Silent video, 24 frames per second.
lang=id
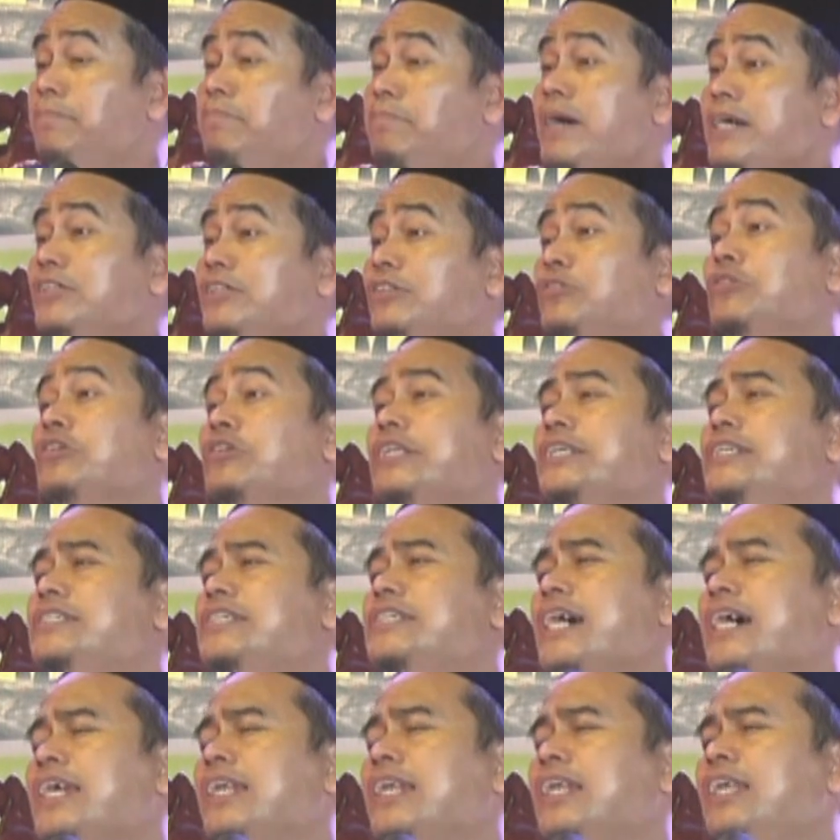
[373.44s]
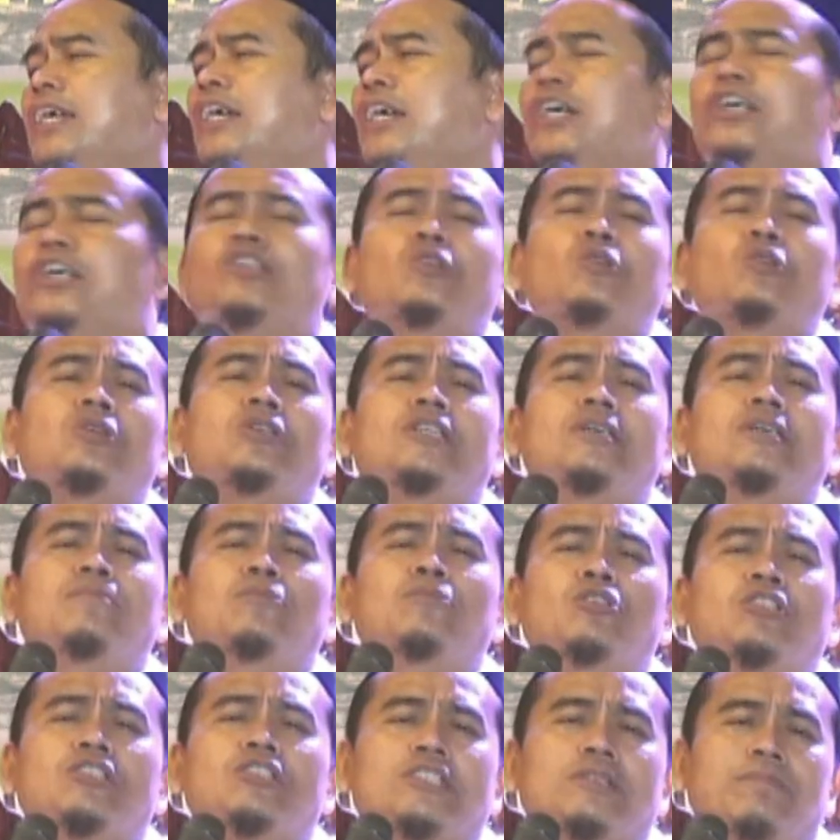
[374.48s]
hibbatur rijal di
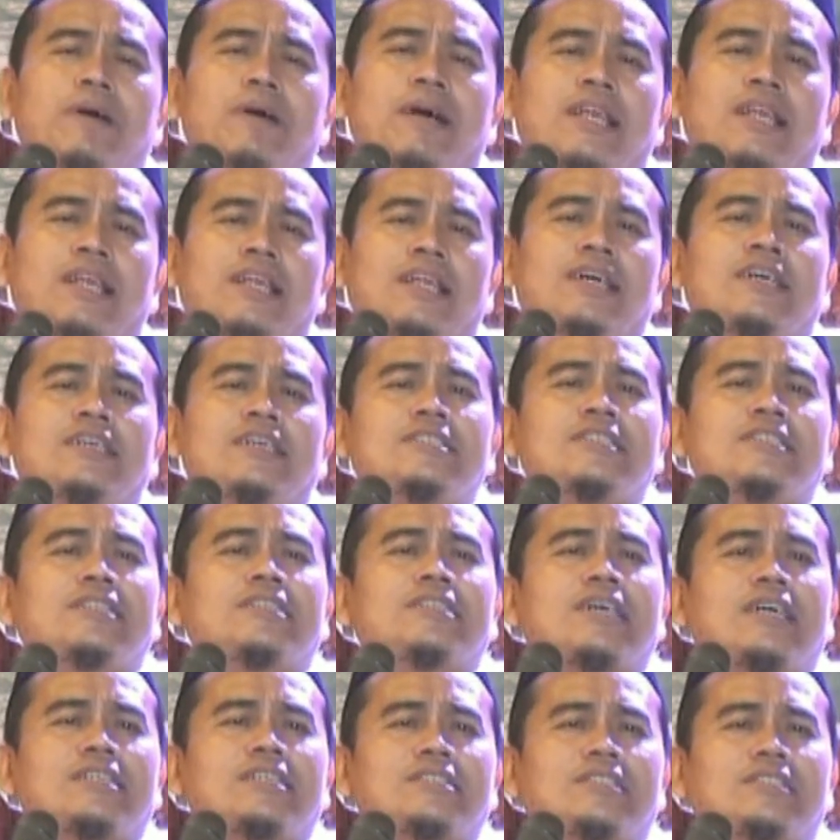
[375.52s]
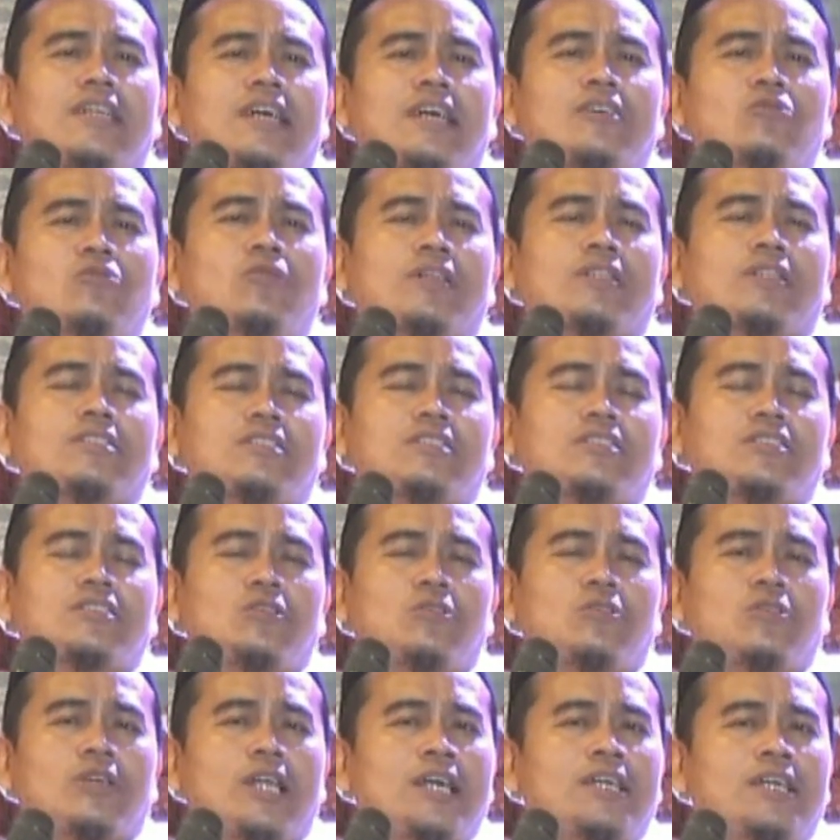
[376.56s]
jibal cita-cita kuat
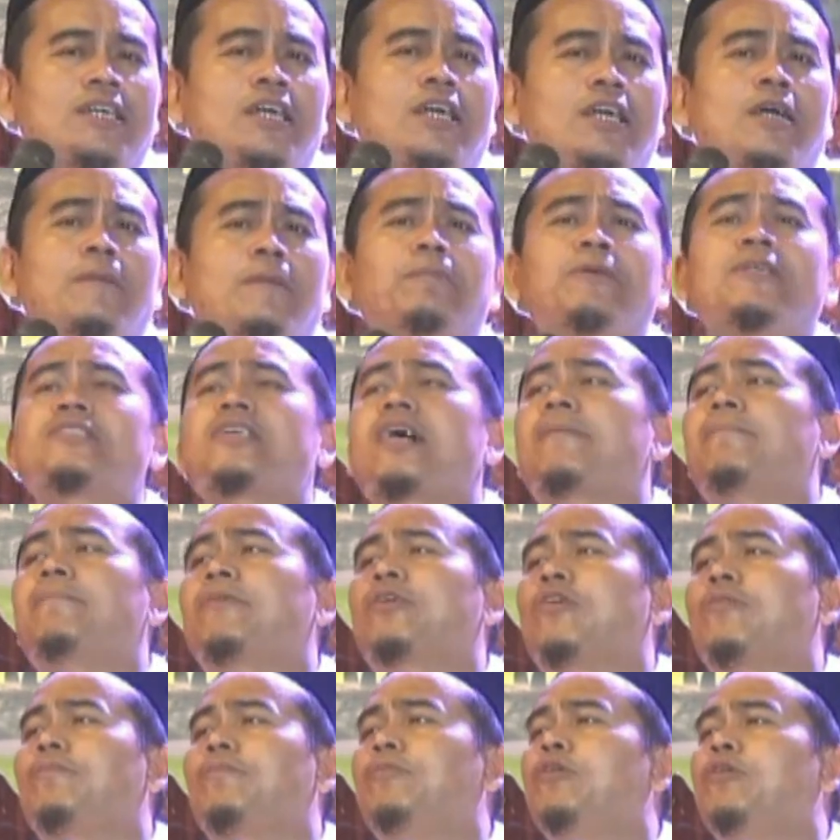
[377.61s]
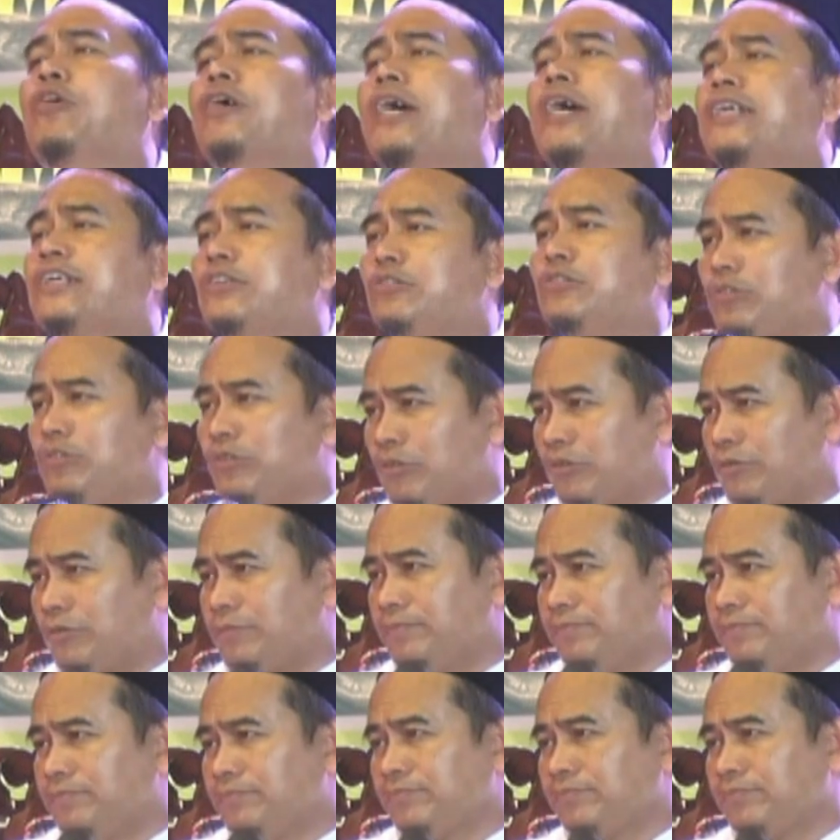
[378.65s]
seseorang bisa merobohkan gunung
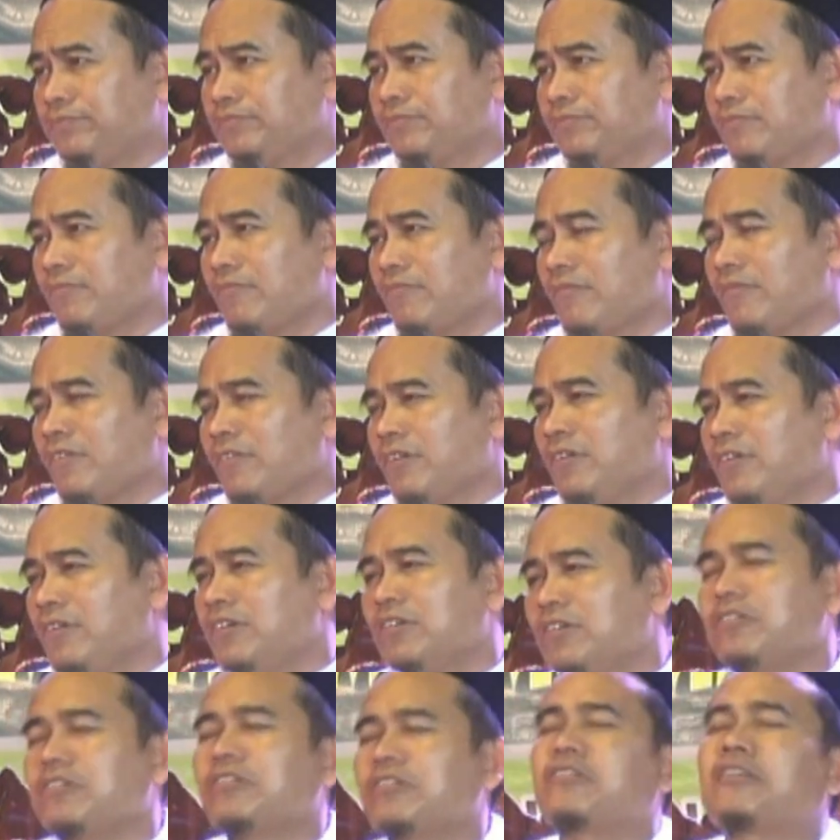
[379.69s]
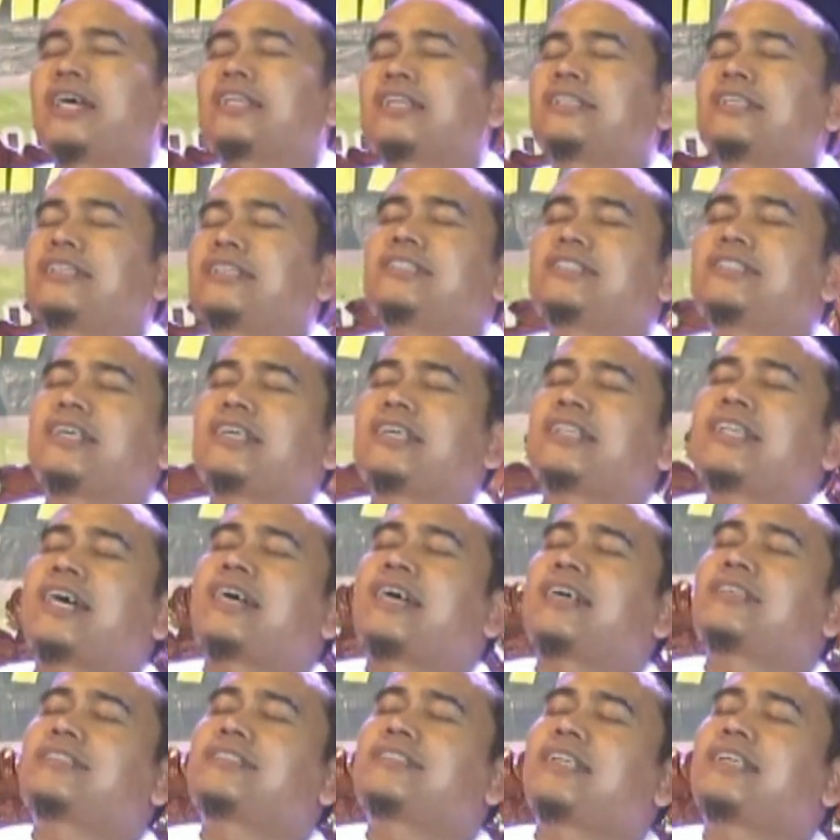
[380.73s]
kalau nanti
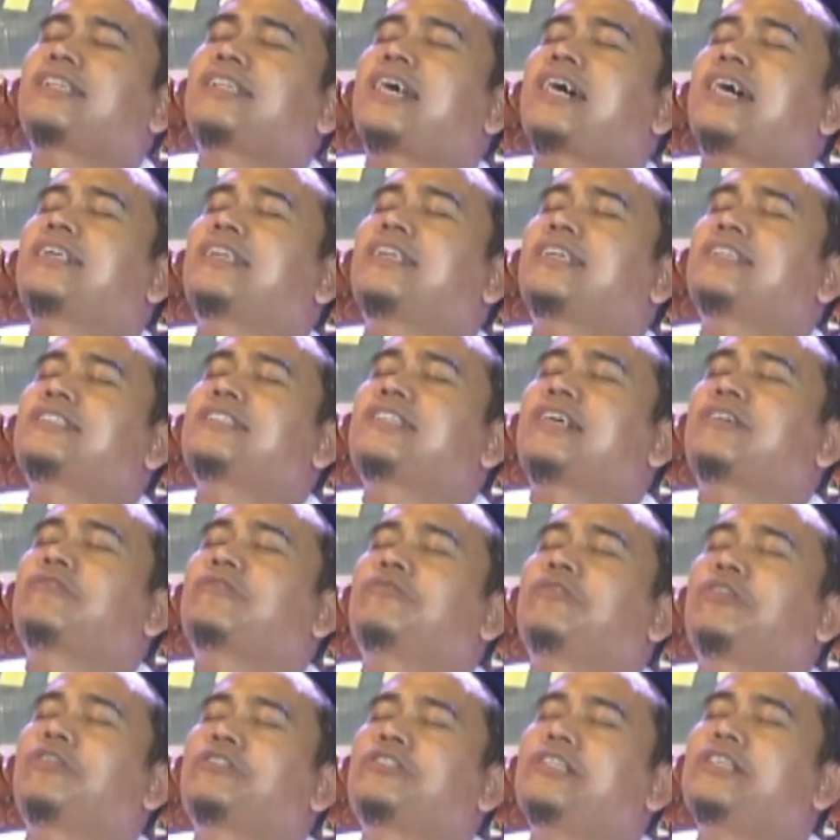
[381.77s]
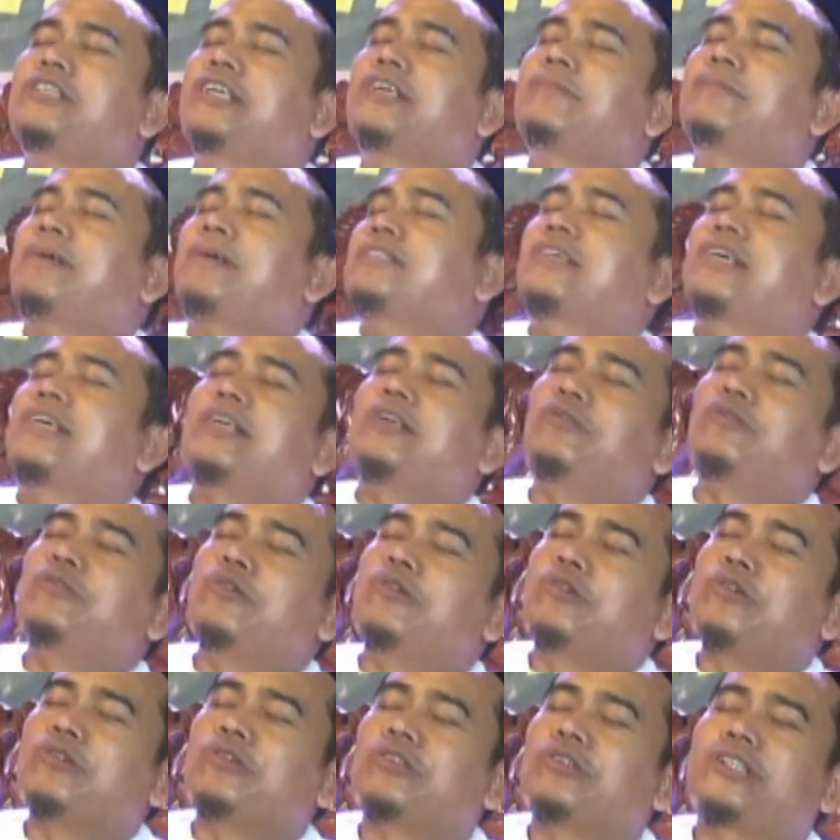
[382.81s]
dicerita ceritani rencang kulo jenenge Mas
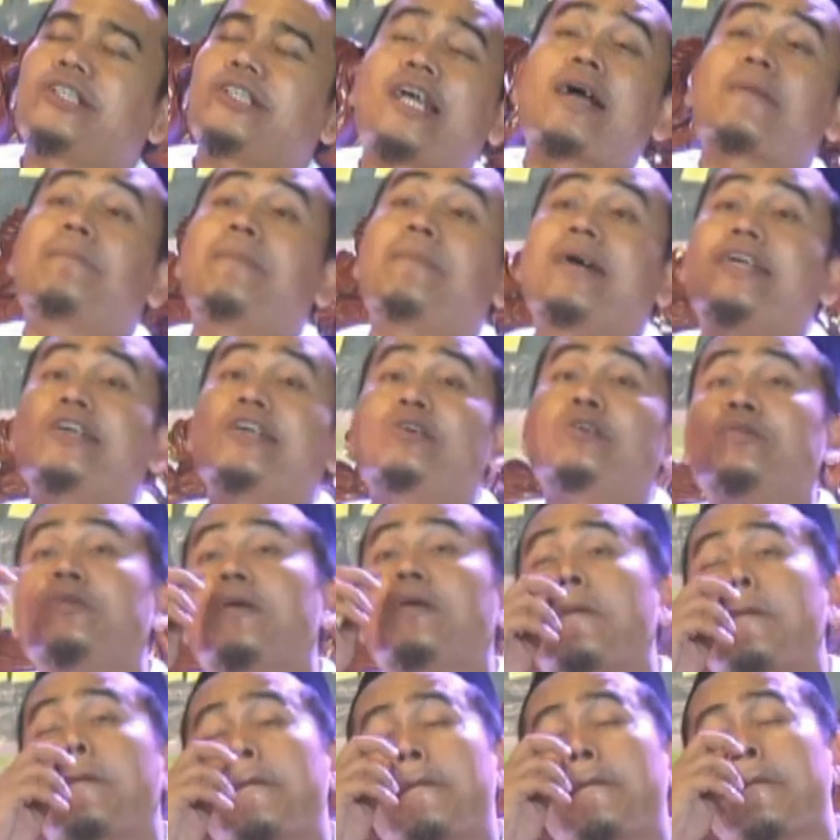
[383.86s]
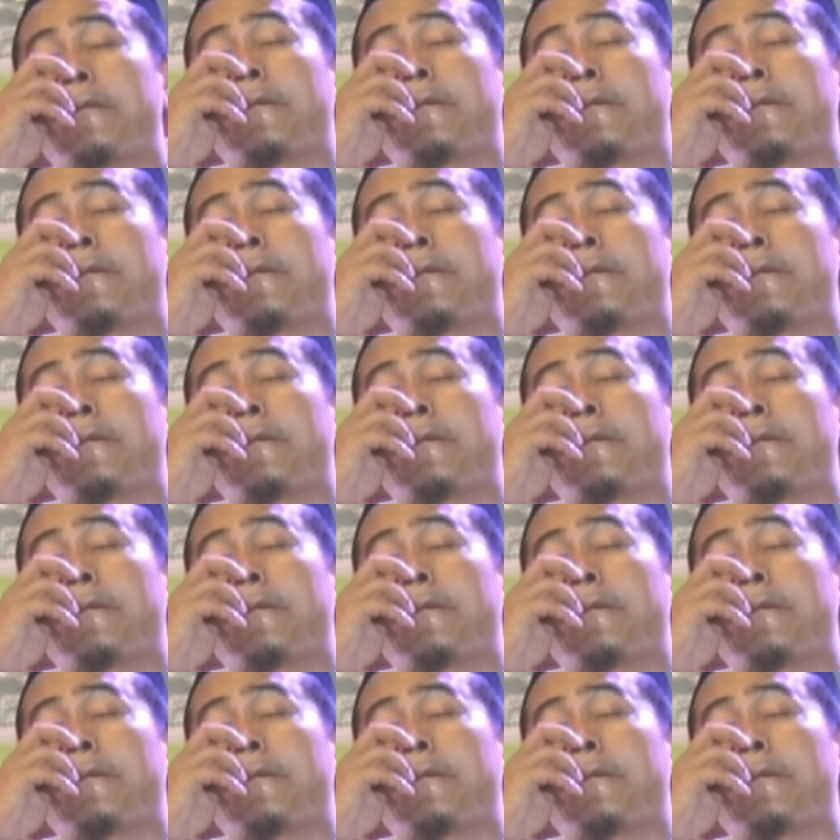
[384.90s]
Galunggung tiang Bandung